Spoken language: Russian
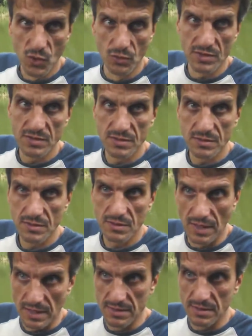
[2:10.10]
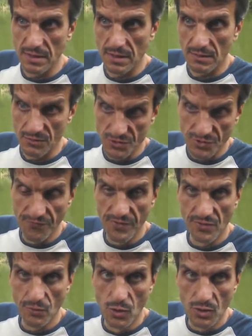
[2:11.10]
То есть нация, он же в
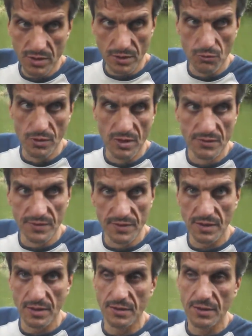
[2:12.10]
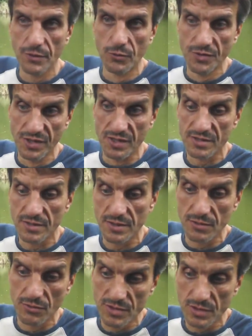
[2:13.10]
Ермолке ходит в этой иудейской.
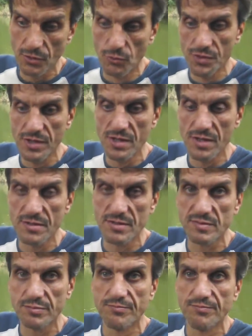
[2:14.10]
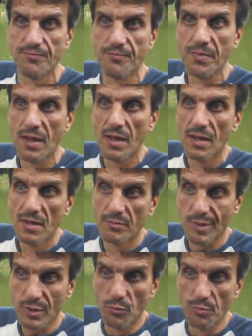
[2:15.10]
То есть иудеи
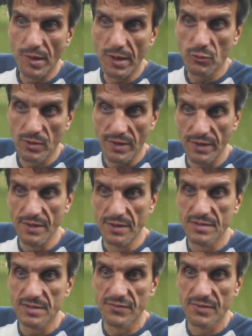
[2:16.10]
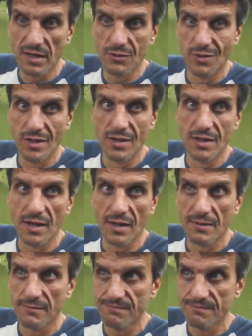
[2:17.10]
подкупают украинцев, которые как...